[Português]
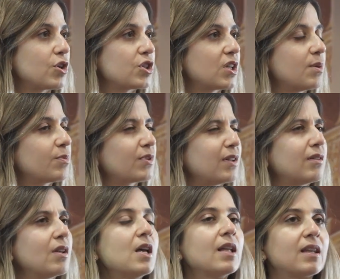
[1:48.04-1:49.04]
das várias
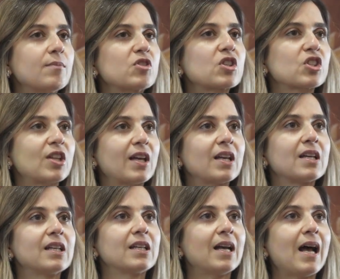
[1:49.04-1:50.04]
especialidades
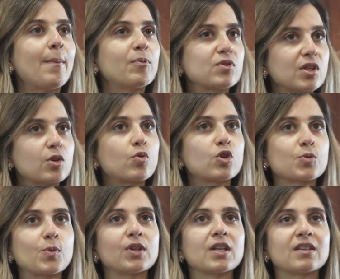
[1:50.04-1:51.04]
aqui envolvidas
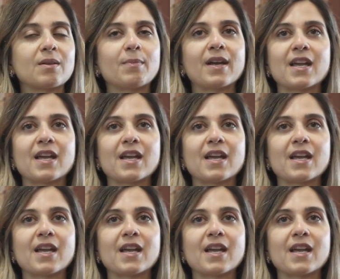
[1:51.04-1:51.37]
nenhum